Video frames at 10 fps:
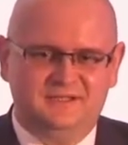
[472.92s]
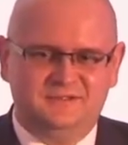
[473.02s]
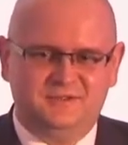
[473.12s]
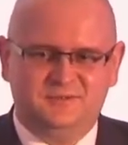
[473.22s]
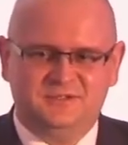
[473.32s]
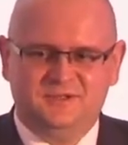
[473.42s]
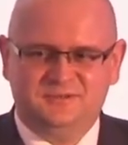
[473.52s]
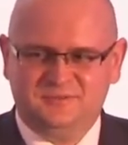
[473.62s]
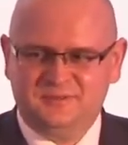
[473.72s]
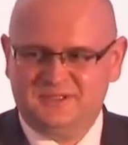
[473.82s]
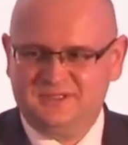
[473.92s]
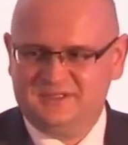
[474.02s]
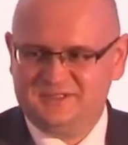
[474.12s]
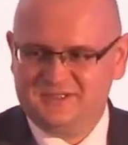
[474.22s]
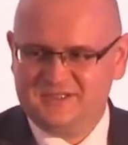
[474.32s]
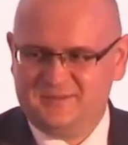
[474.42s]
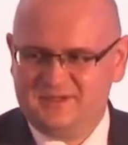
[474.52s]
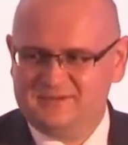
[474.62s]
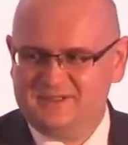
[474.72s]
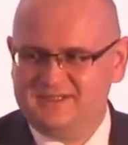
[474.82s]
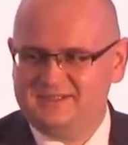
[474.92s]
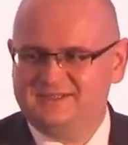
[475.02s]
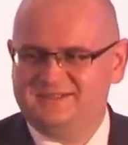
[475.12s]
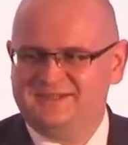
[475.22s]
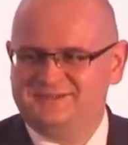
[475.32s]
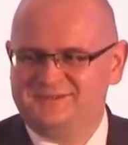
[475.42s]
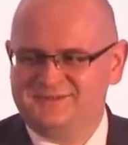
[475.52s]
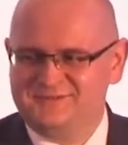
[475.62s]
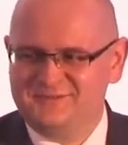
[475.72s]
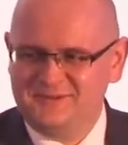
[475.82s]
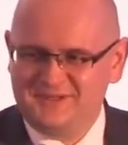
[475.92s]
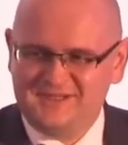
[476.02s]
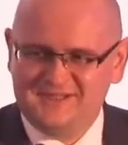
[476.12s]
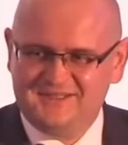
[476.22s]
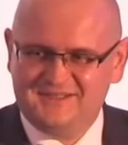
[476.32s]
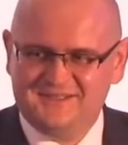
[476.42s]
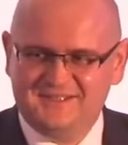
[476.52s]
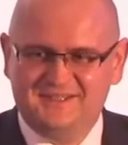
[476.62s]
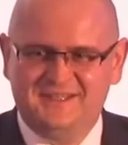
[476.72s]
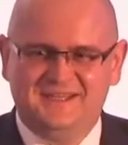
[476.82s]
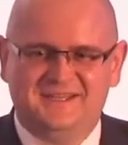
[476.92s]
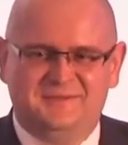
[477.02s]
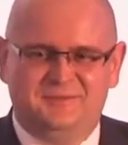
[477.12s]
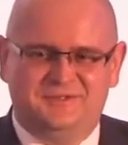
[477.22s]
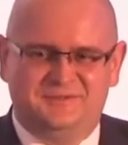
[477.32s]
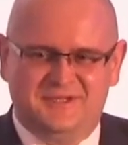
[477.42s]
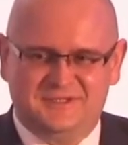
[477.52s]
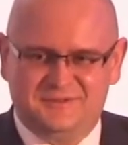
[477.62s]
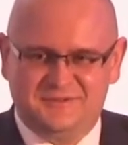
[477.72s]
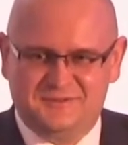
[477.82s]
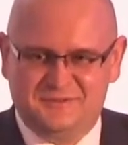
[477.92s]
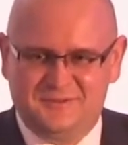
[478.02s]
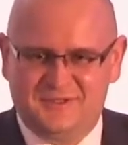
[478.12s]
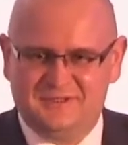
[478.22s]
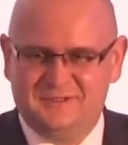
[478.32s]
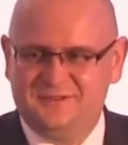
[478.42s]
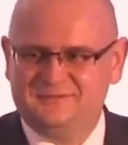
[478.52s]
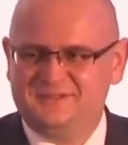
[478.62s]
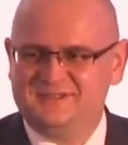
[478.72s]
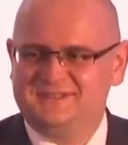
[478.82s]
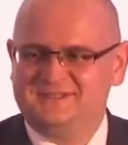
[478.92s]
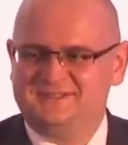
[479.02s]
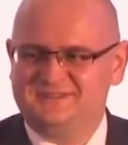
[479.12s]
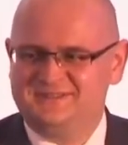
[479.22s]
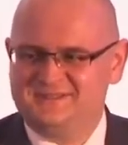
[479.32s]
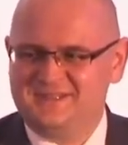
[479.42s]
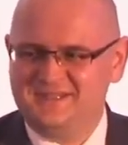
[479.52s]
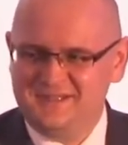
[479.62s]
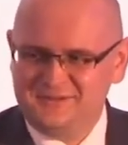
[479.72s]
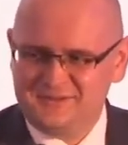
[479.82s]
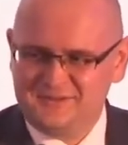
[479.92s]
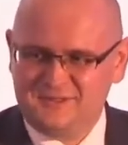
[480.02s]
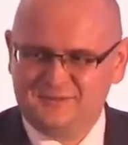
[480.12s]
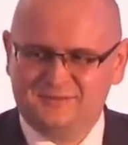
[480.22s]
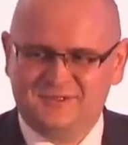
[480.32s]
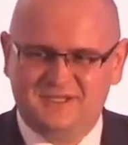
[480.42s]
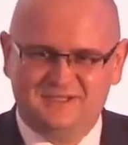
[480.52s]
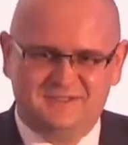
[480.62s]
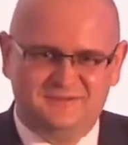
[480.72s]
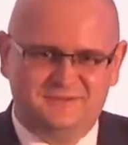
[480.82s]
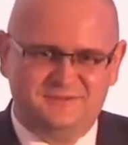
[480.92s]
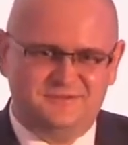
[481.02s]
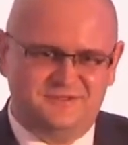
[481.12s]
co myślał sobie klient, że zamawia, jak to zrozumiał analityk, potem jak to zrozumiał handlowiec, e, za ile to zostało sprzedane, no to